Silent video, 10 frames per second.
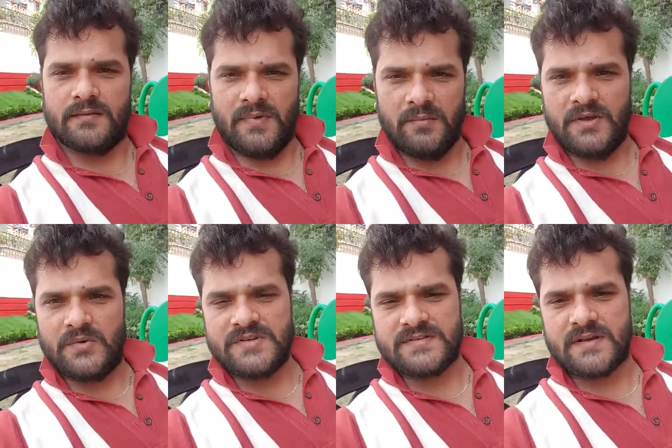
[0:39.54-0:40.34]
मैं भी
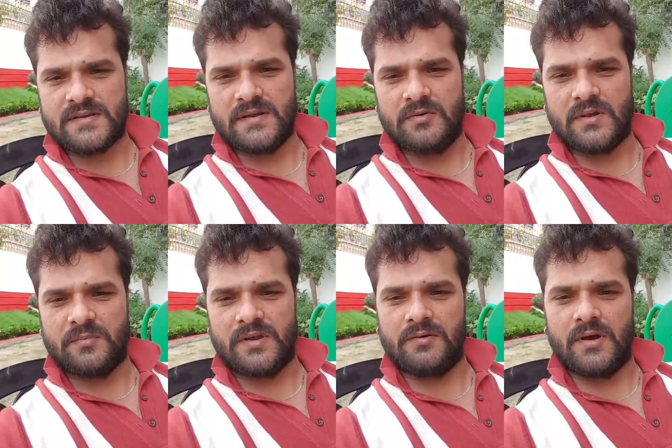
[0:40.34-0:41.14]
कोशिश करता हूँ कि
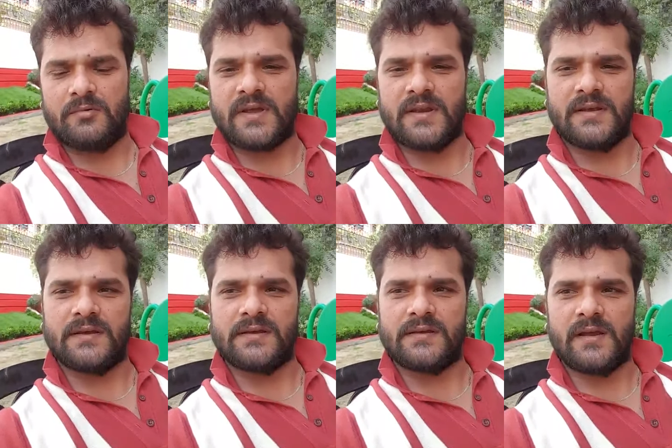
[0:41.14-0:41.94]
अपने युवाओं के
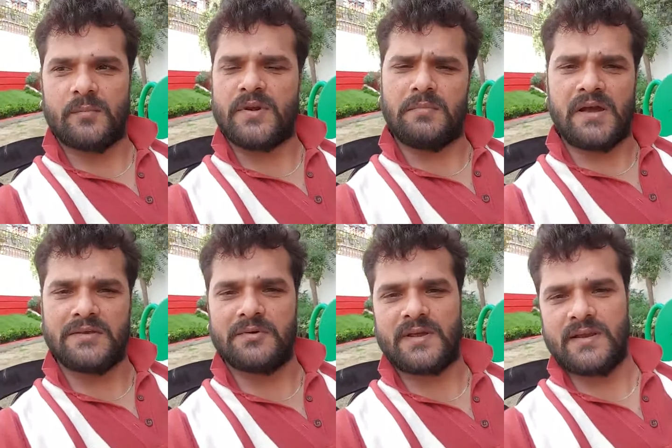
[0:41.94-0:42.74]
लिए अपने
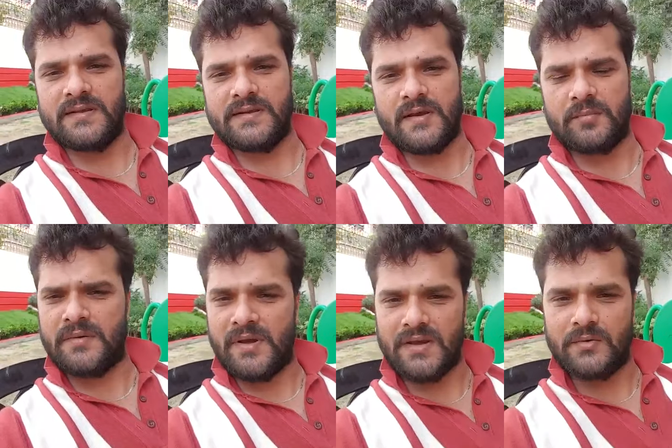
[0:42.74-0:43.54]
भाइयों के लिए
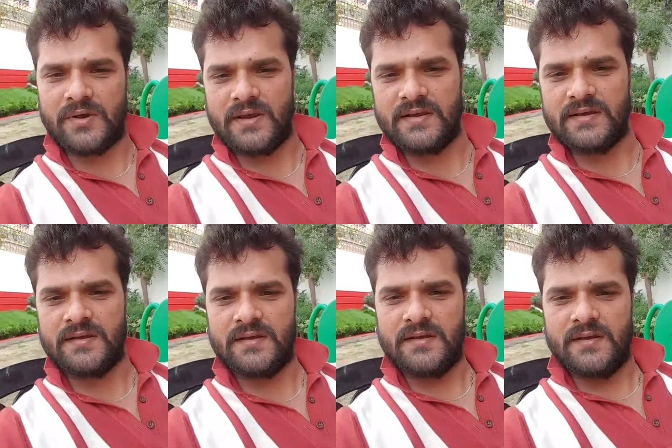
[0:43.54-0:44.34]
अपने बहनों के लिए
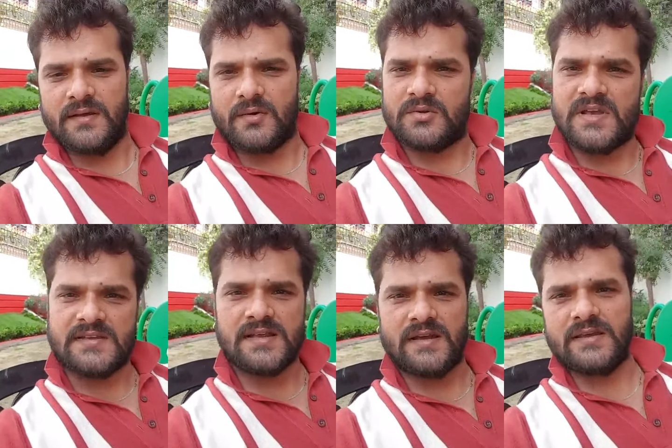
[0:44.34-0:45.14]
कुछ
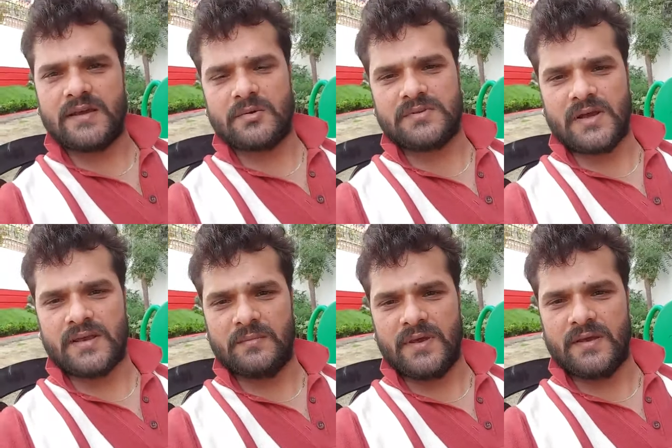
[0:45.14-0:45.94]
ऐसा ही करूँ
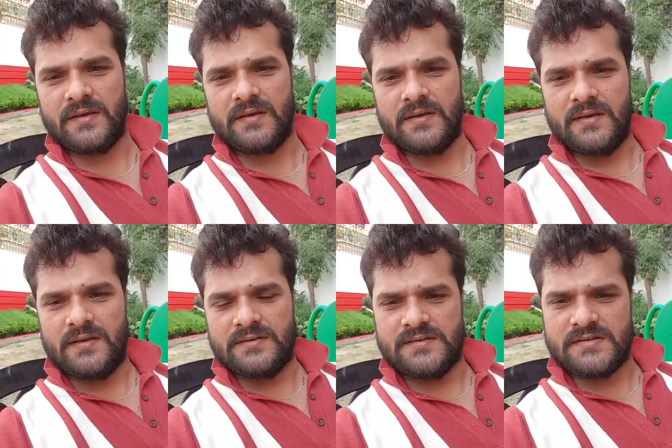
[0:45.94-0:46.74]
ताकि मैं
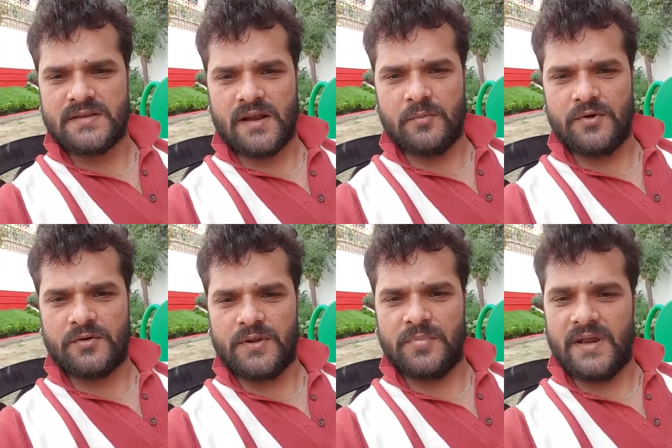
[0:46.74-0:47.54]
जिस तरह आप
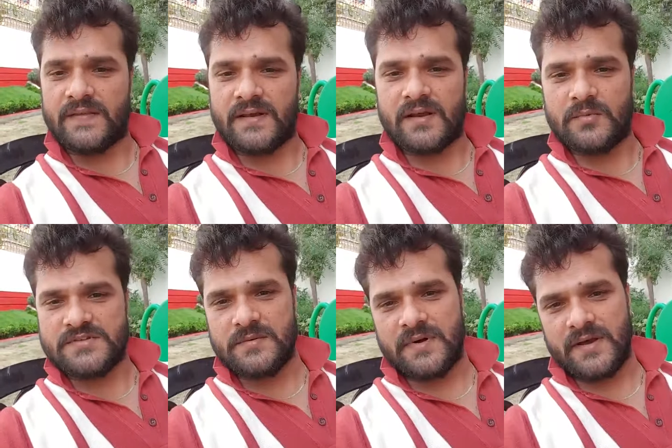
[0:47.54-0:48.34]
लोगों ने प्यार देकर
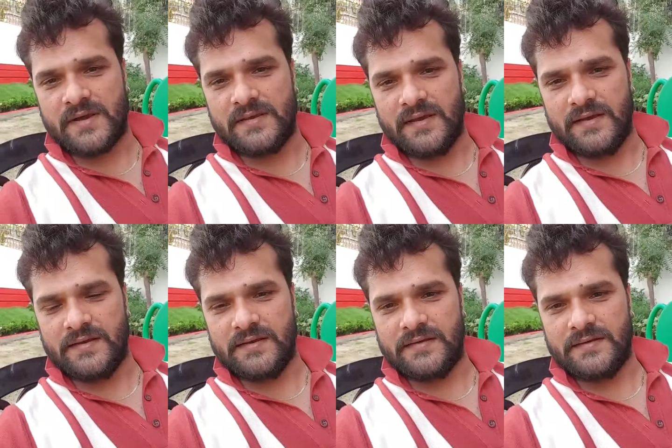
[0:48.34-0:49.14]
मुझे बड़ा किया
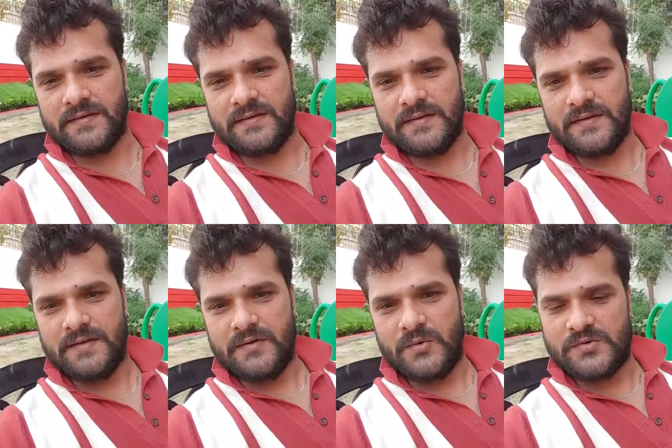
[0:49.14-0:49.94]
है
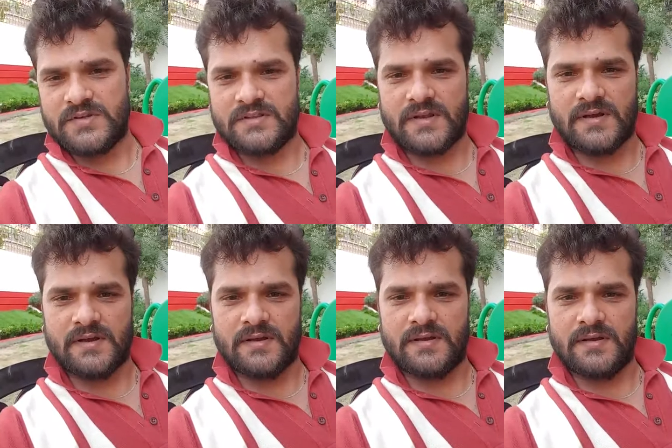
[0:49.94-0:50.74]
उसी तरह